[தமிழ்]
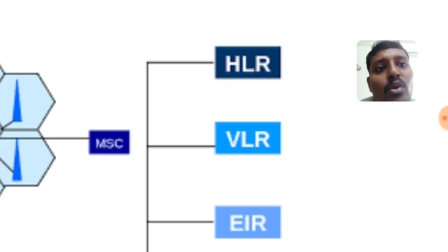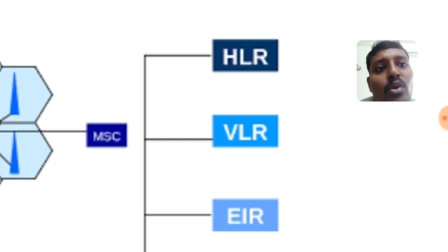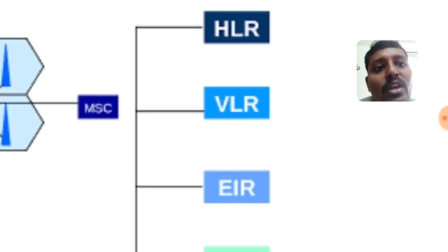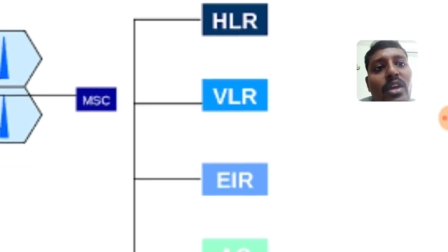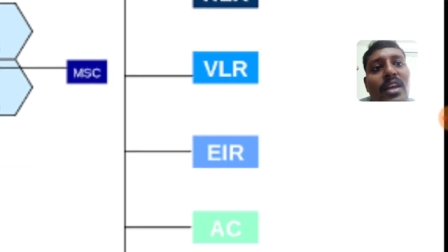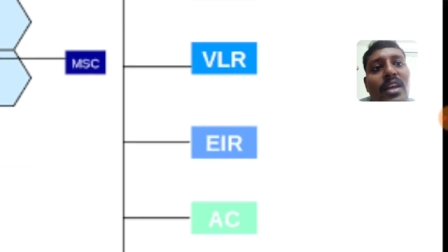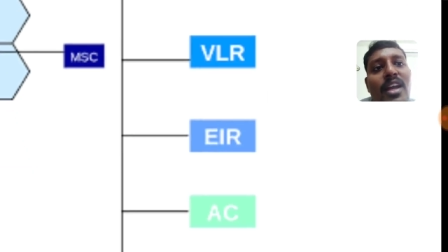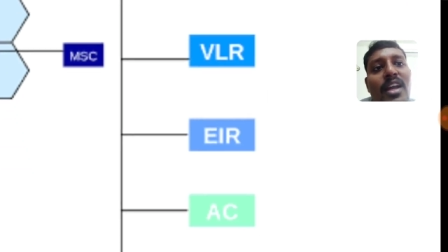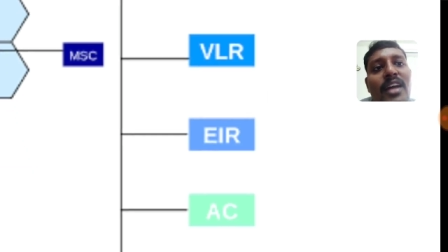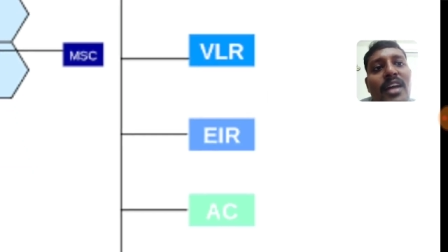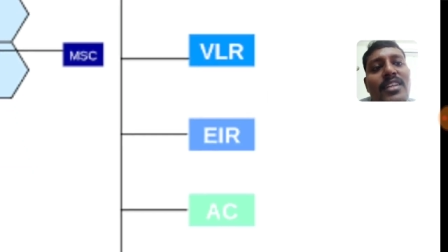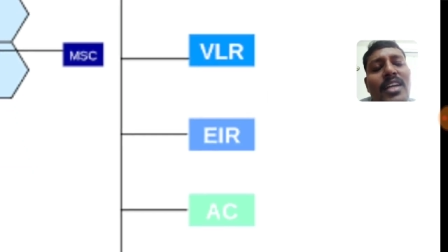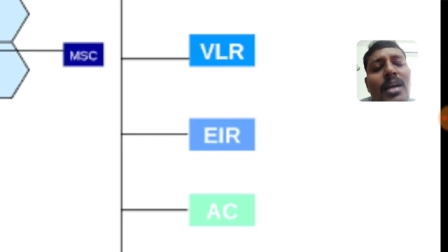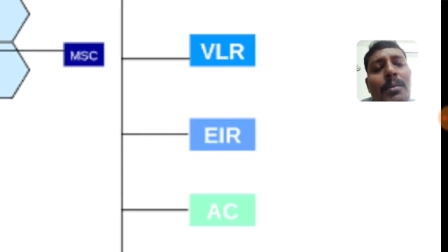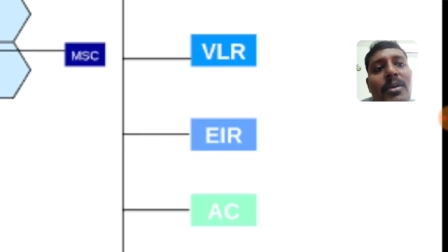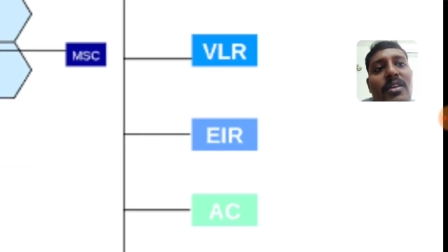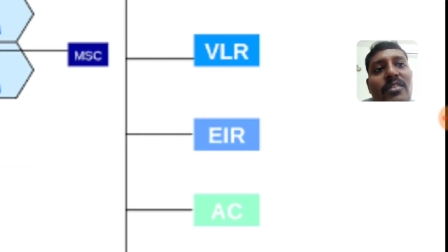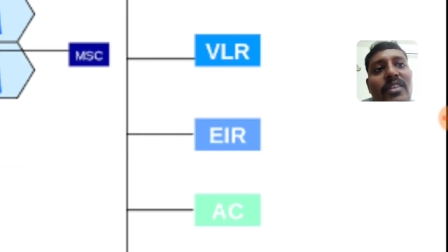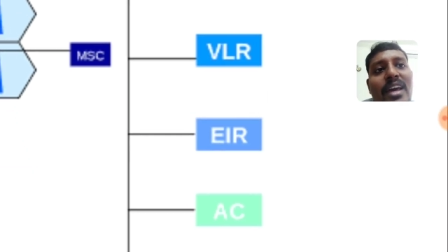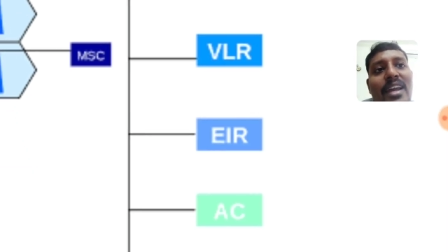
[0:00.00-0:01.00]
ஓகேங்களா
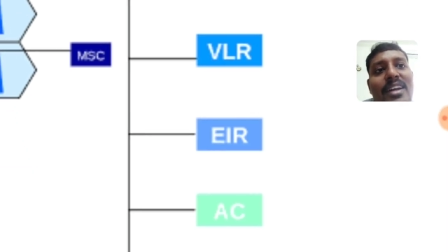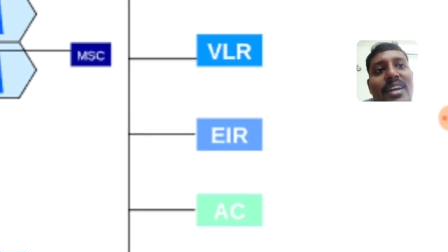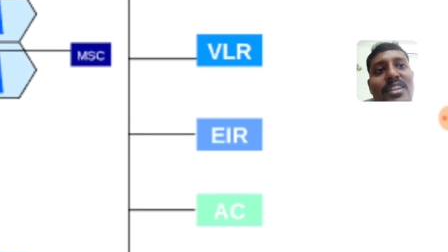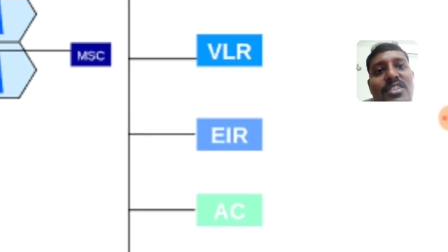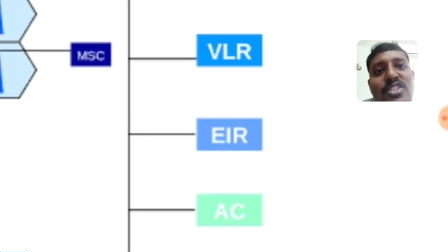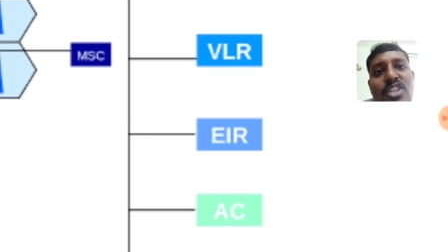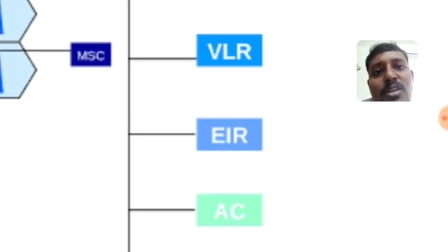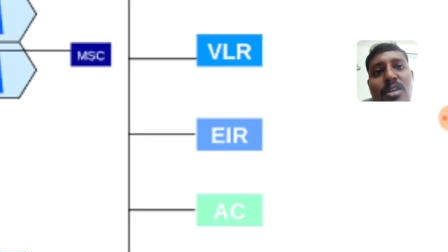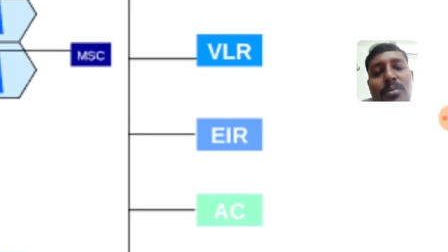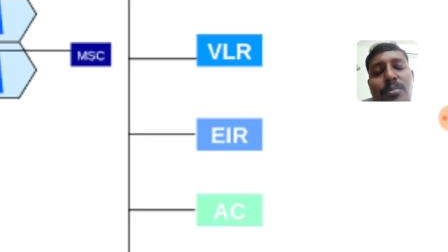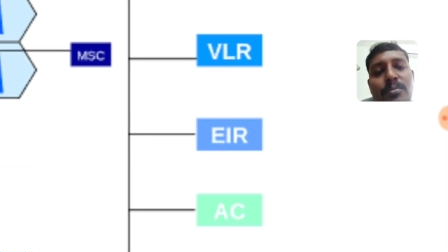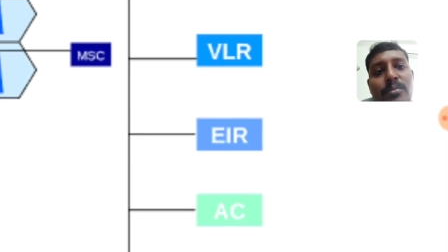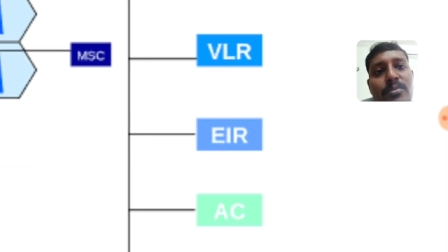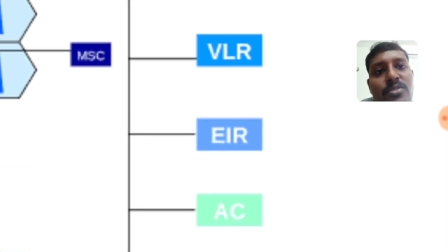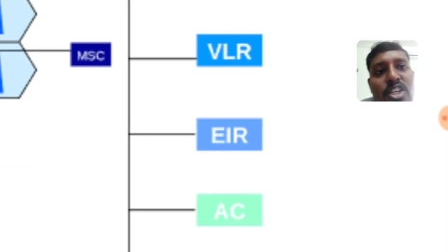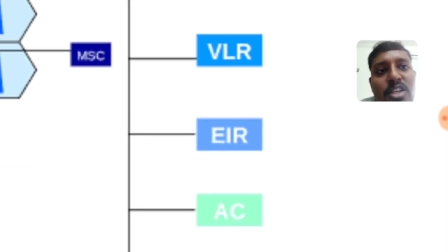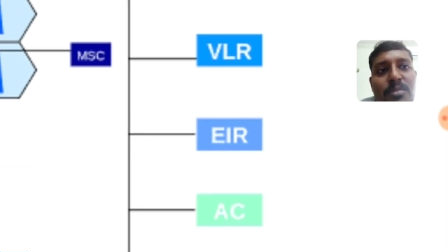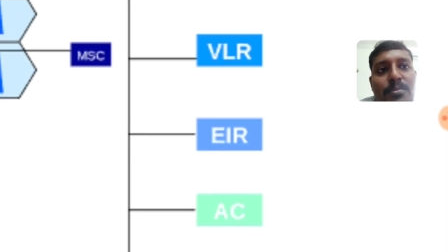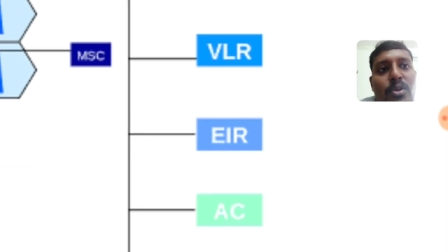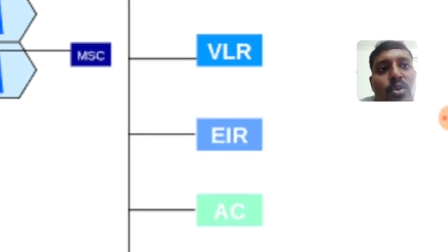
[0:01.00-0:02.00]
அதுக்கப்புறம் வேறு என்ன செக்
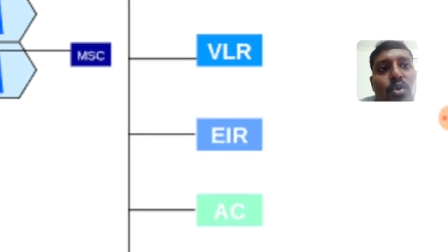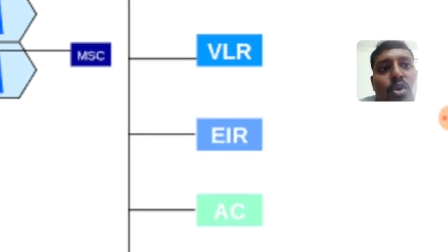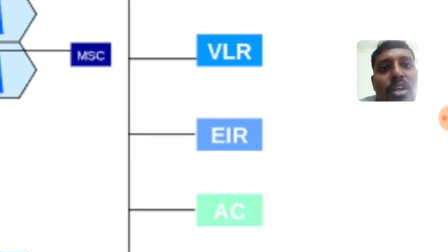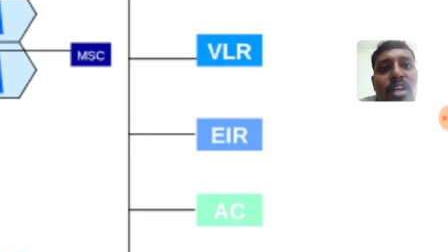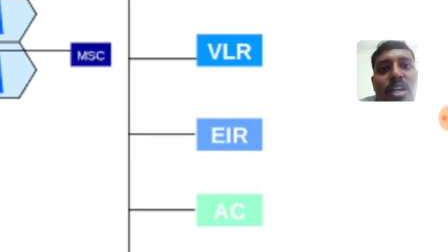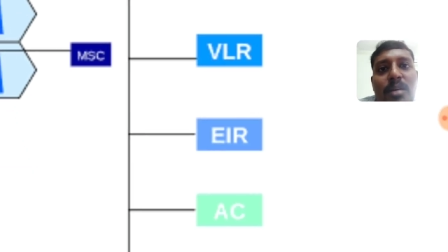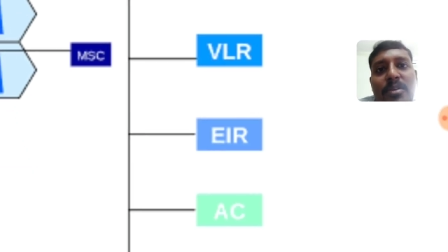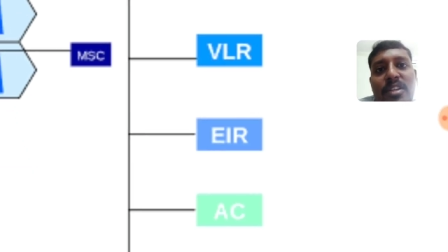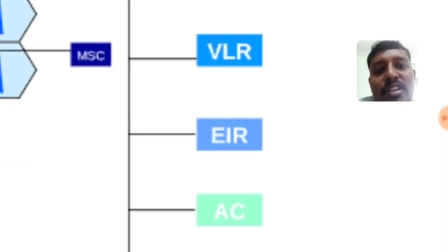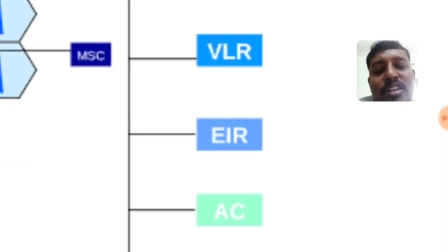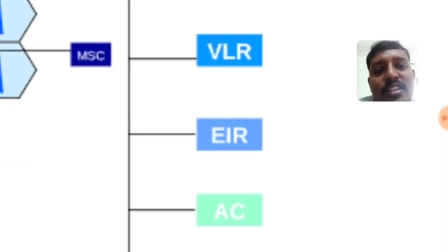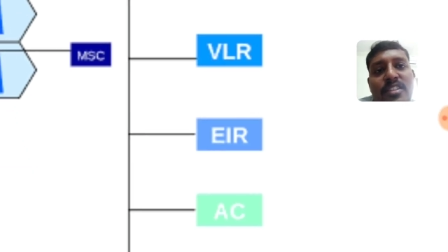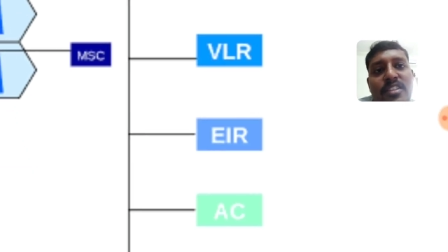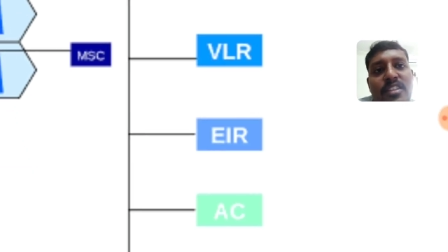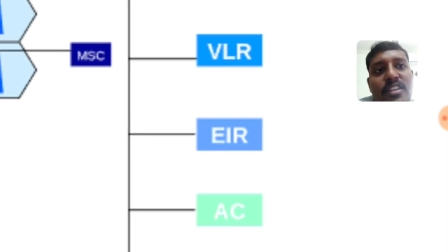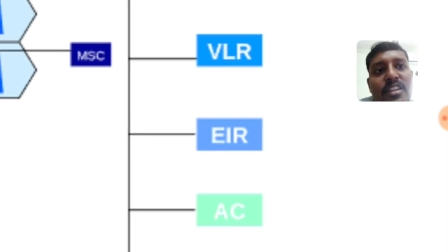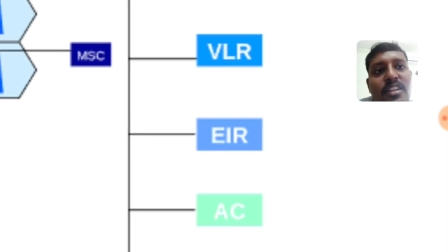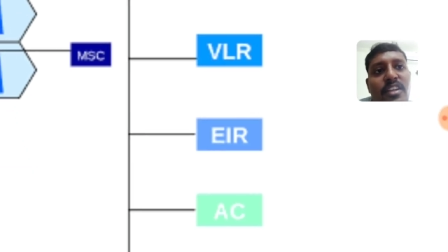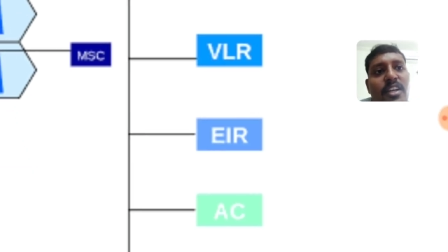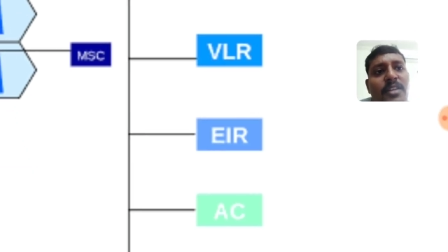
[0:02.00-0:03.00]
செக் பண்ணுவாங்க அப்படின்னு
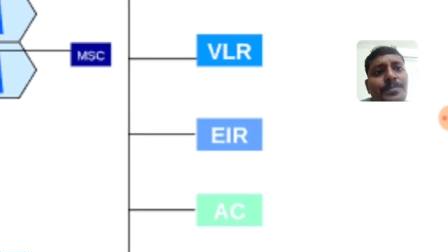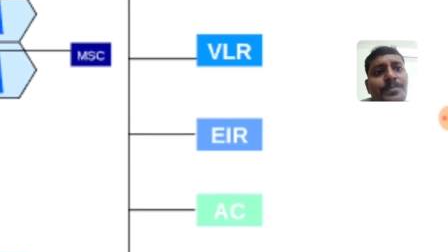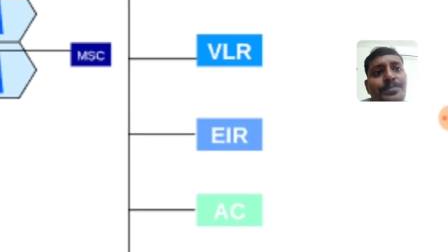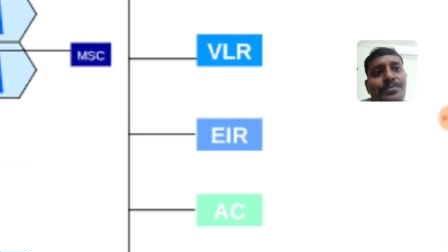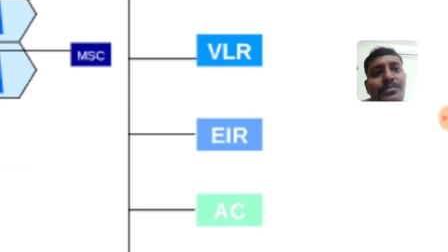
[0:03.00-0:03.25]
எடுத்துக்கிட்டிங்கன்னா